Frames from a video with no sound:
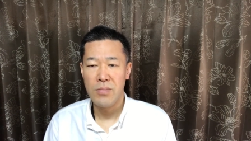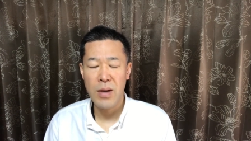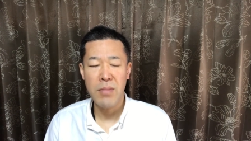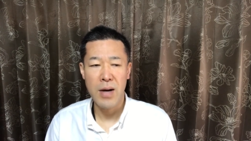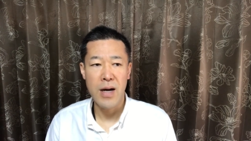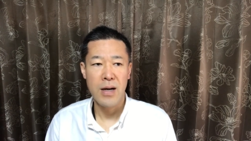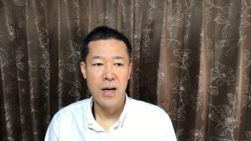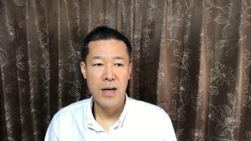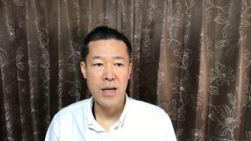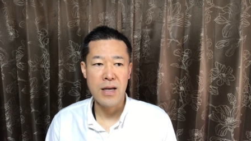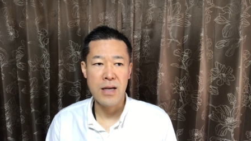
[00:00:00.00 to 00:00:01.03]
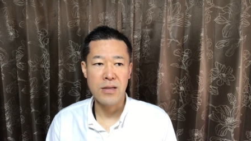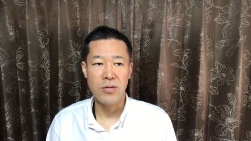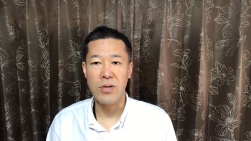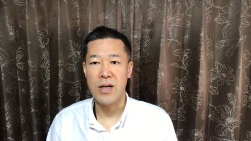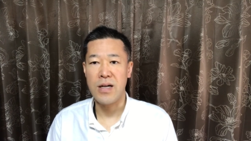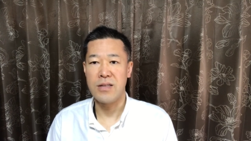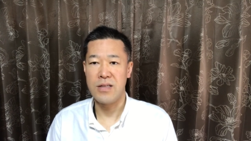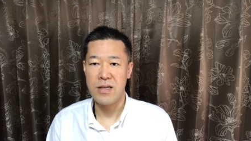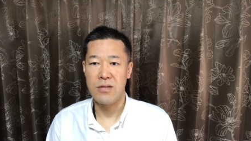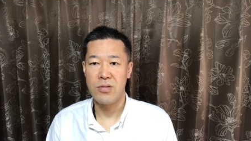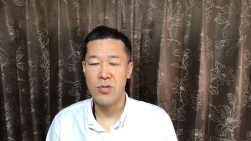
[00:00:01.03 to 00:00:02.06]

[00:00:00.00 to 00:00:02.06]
まあまあ、えー、そんな感じです。